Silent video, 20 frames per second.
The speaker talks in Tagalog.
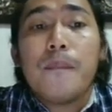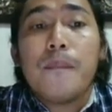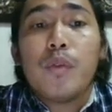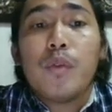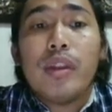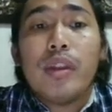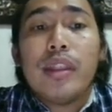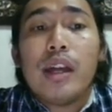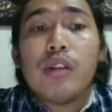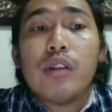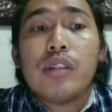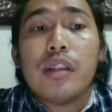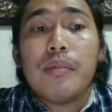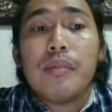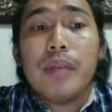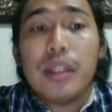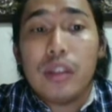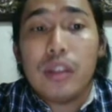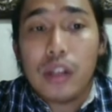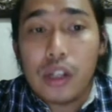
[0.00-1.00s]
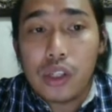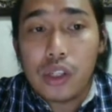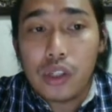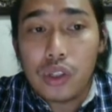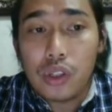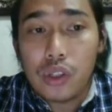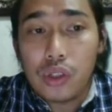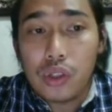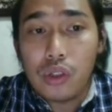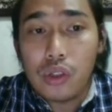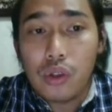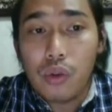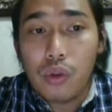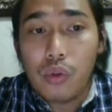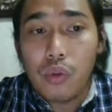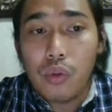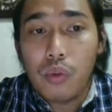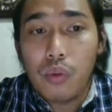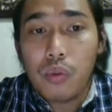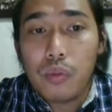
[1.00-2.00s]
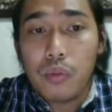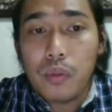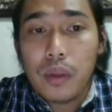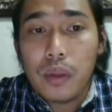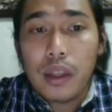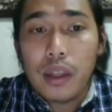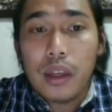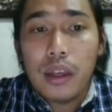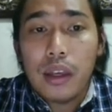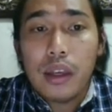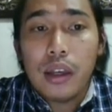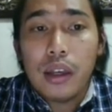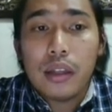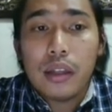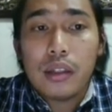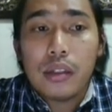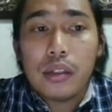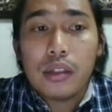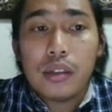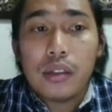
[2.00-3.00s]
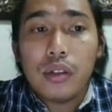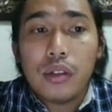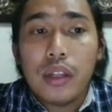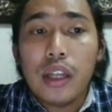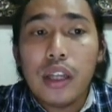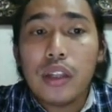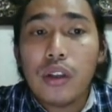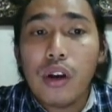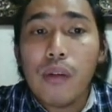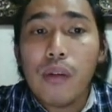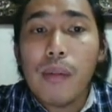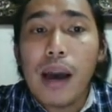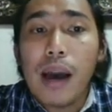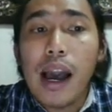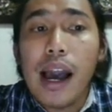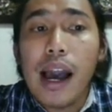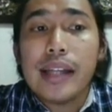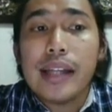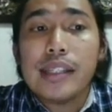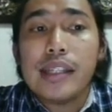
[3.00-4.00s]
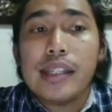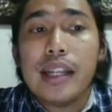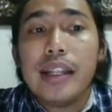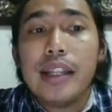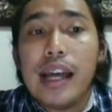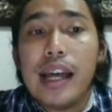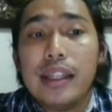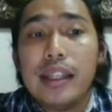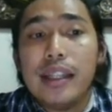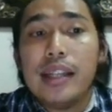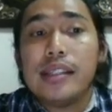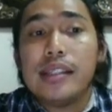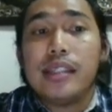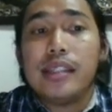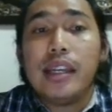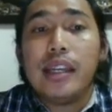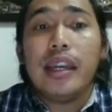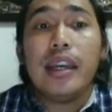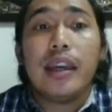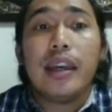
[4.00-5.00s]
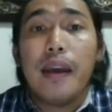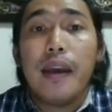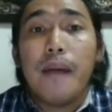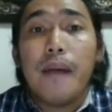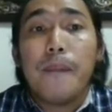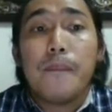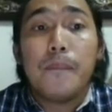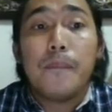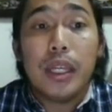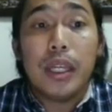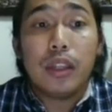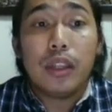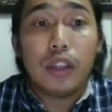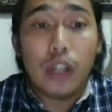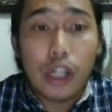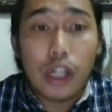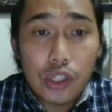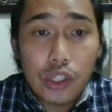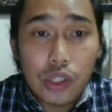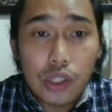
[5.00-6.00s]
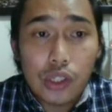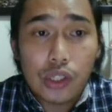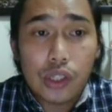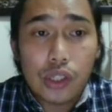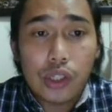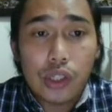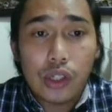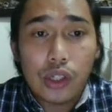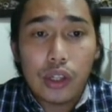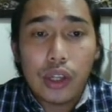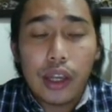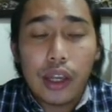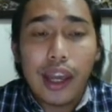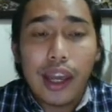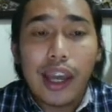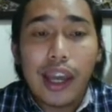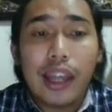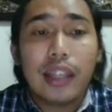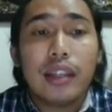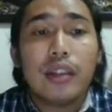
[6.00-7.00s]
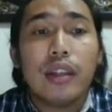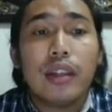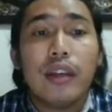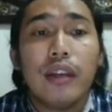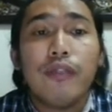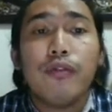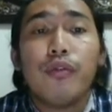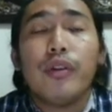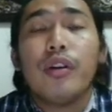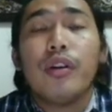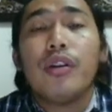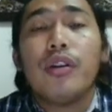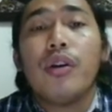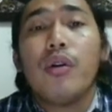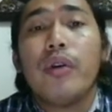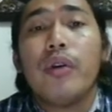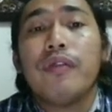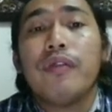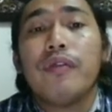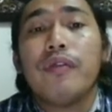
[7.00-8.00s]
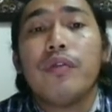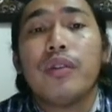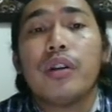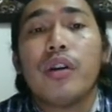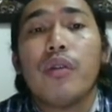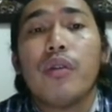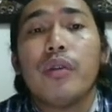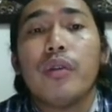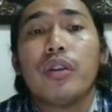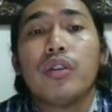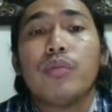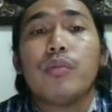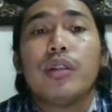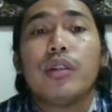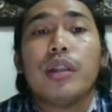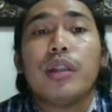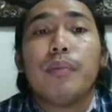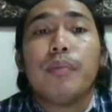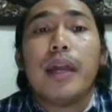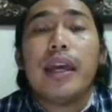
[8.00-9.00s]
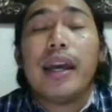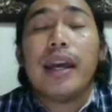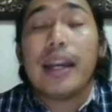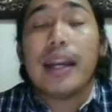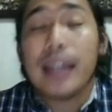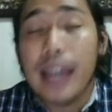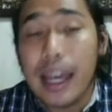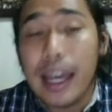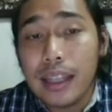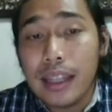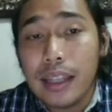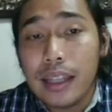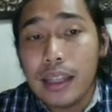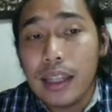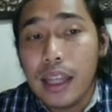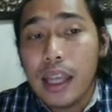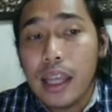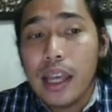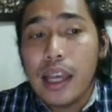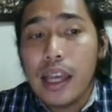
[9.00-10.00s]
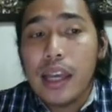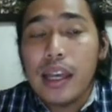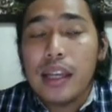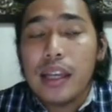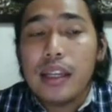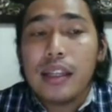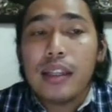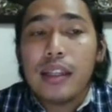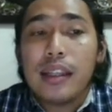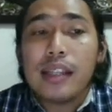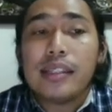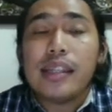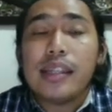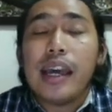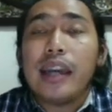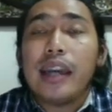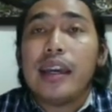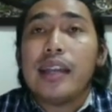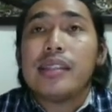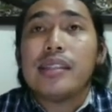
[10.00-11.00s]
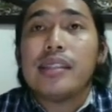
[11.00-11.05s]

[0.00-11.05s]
1,000 meters. So so dito makakancel natin si meters and if we go if we're going to multiply again the second